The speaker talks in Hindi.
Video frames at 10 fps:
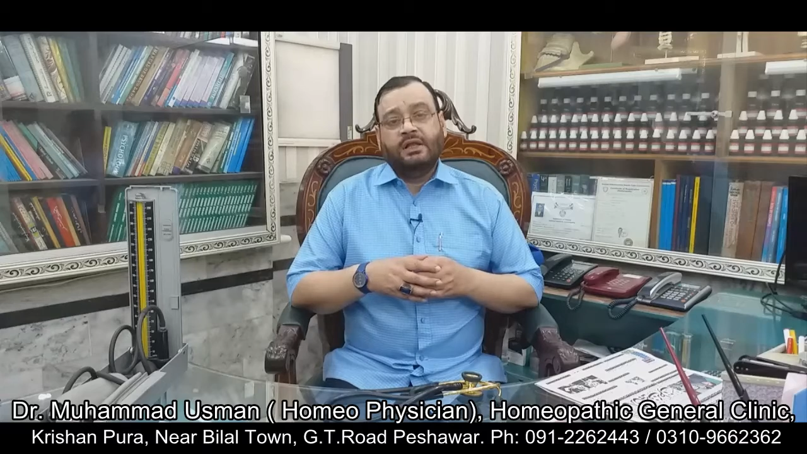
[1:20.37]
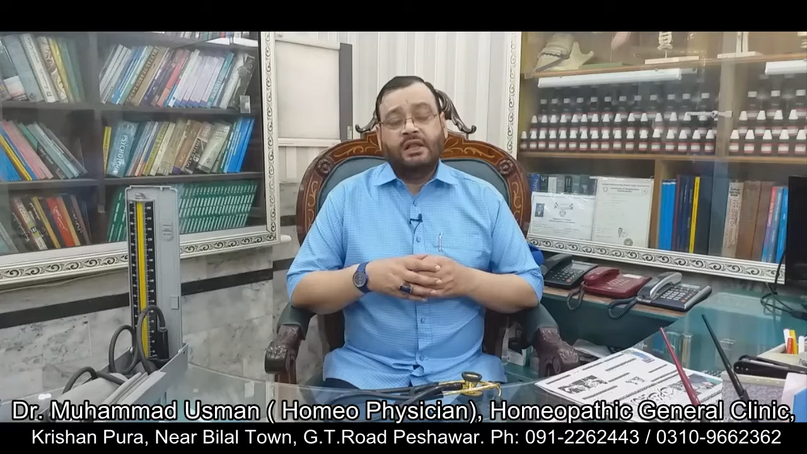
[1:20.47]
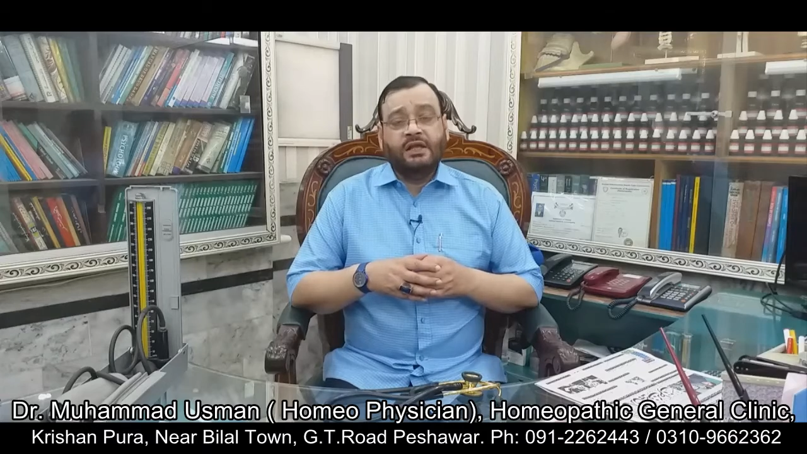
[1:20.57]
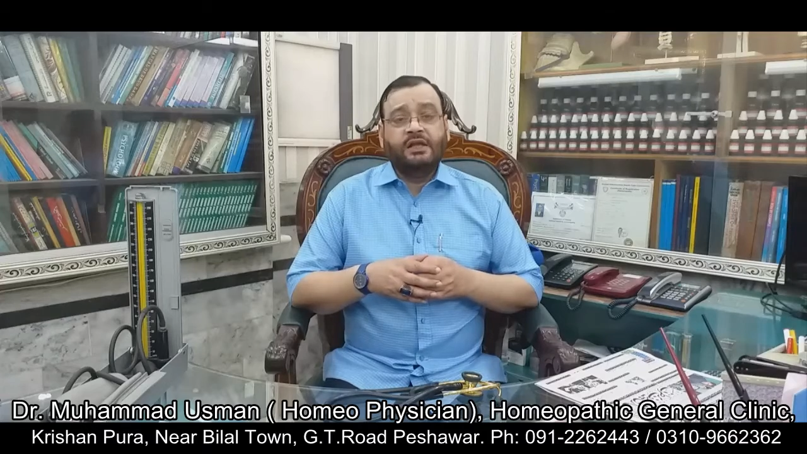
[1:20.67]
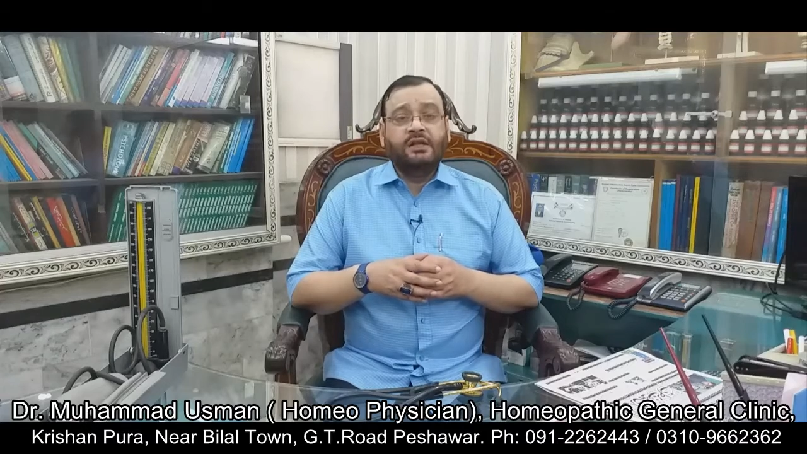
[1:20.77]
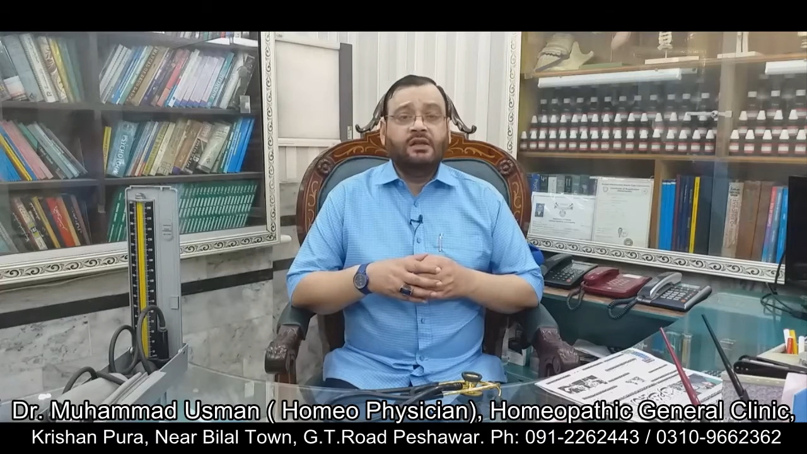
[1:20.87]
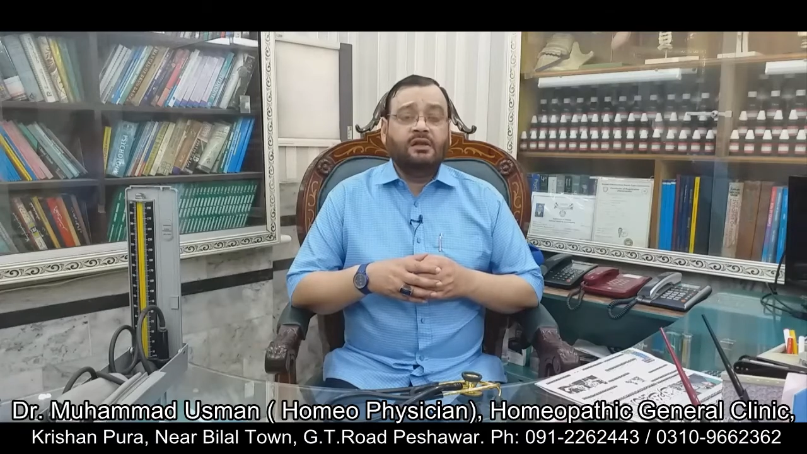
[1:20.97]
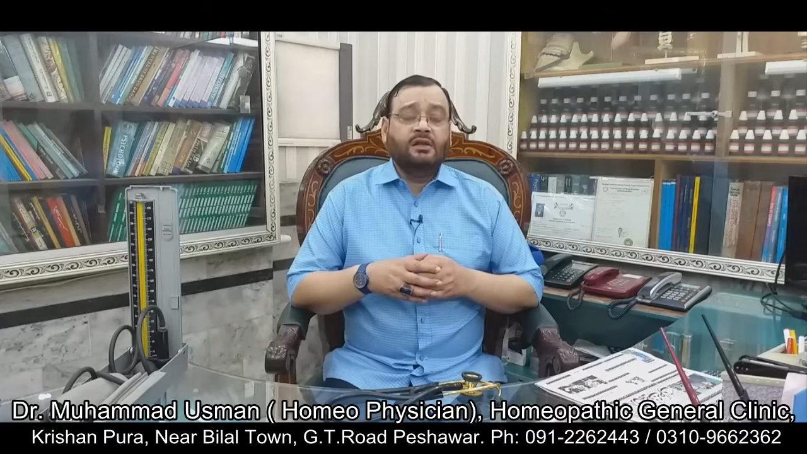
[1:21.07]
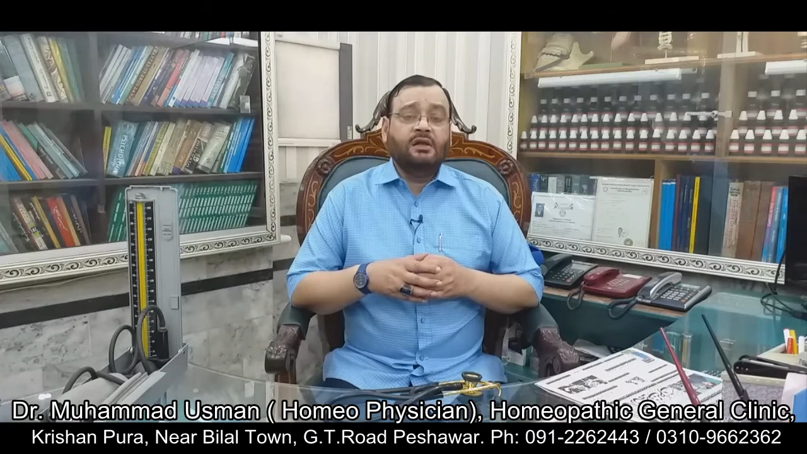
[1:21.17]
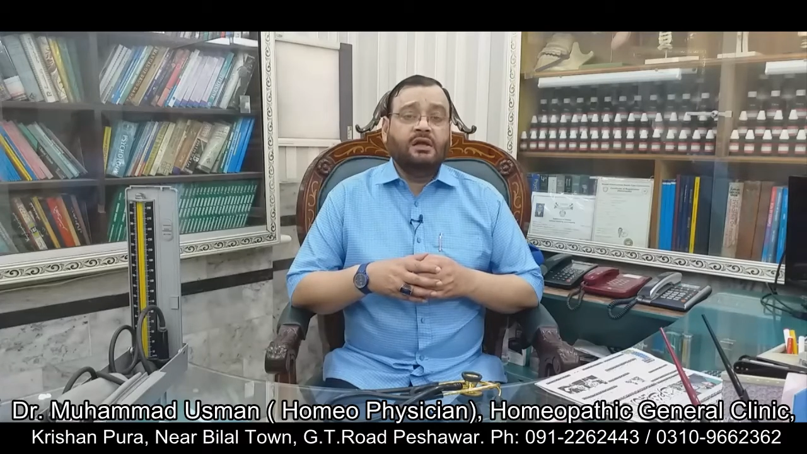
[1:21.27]
लेकिन
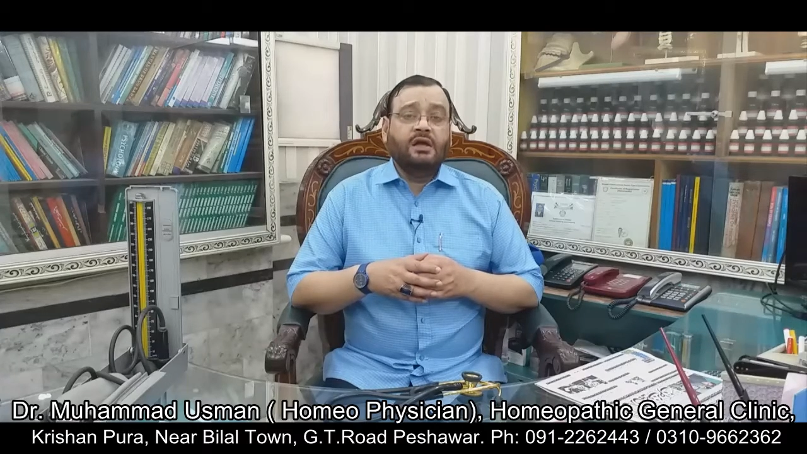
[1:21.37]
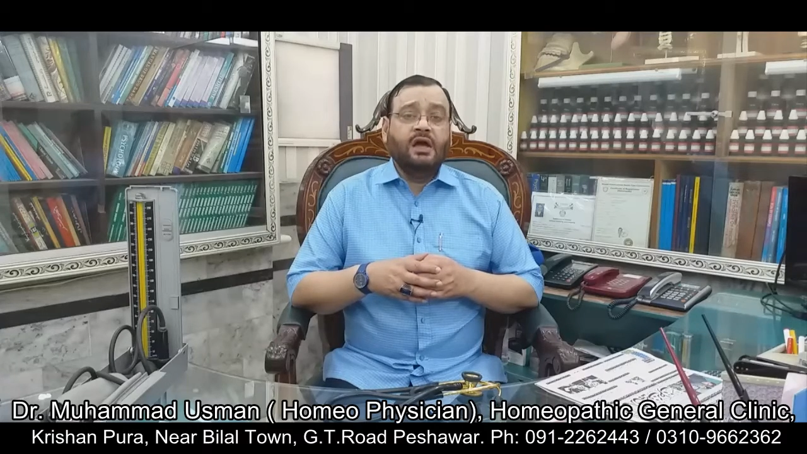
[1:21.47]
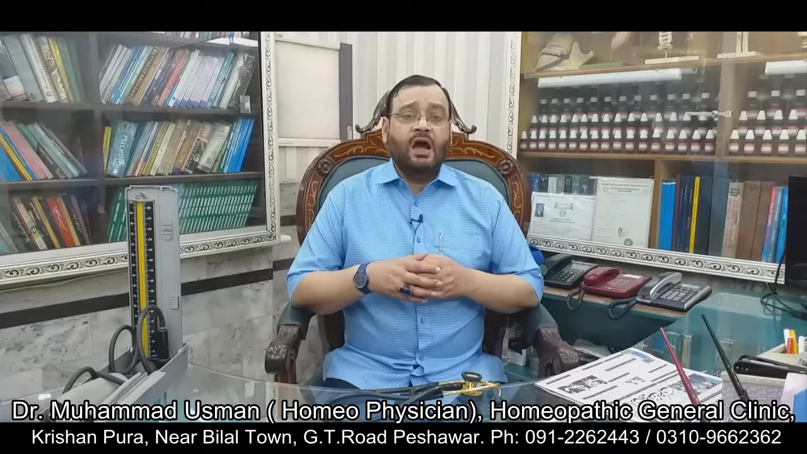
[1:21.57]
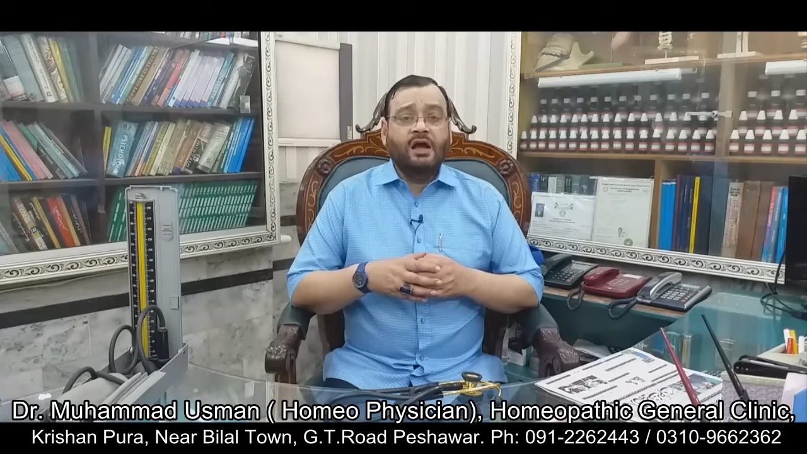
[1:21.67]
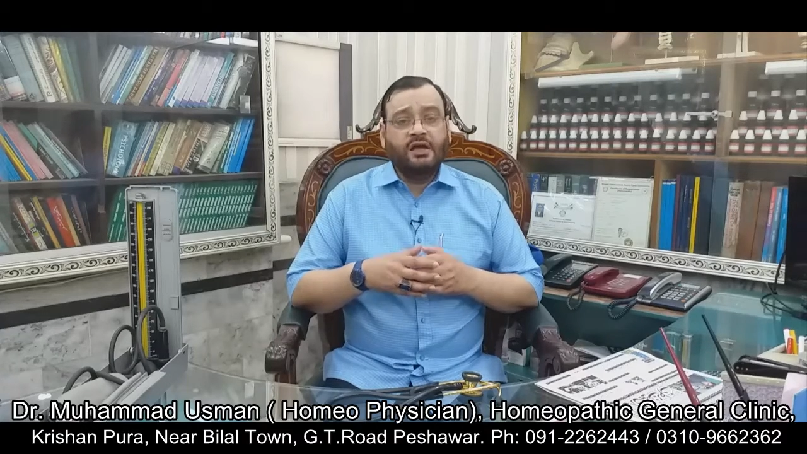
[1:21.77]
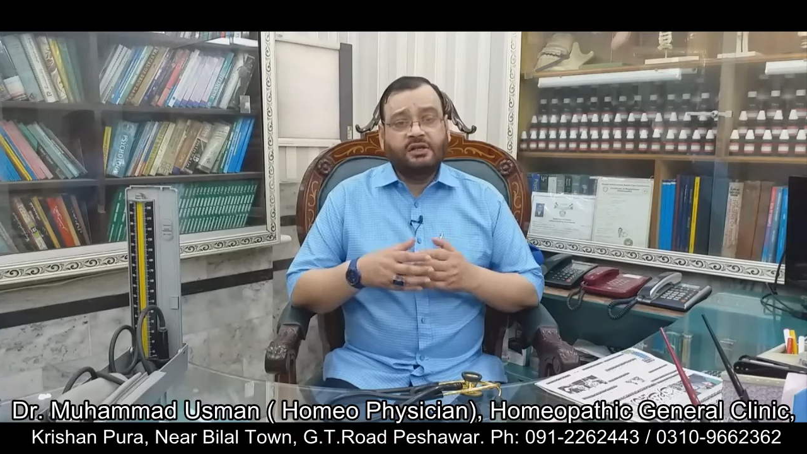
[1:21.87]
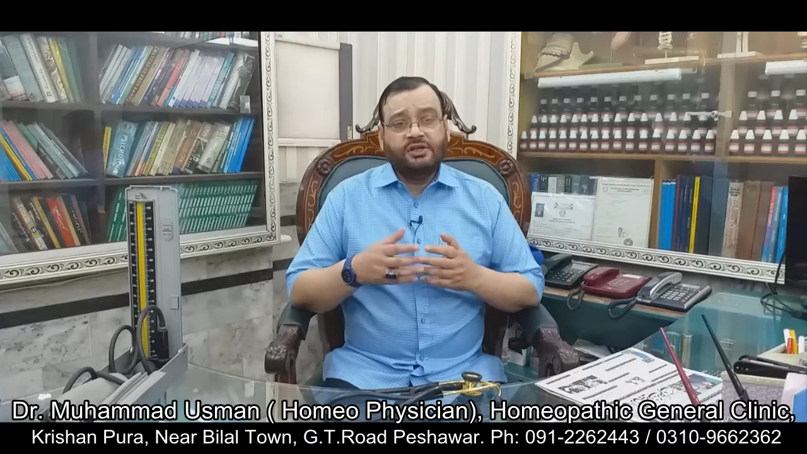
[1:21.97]
अगर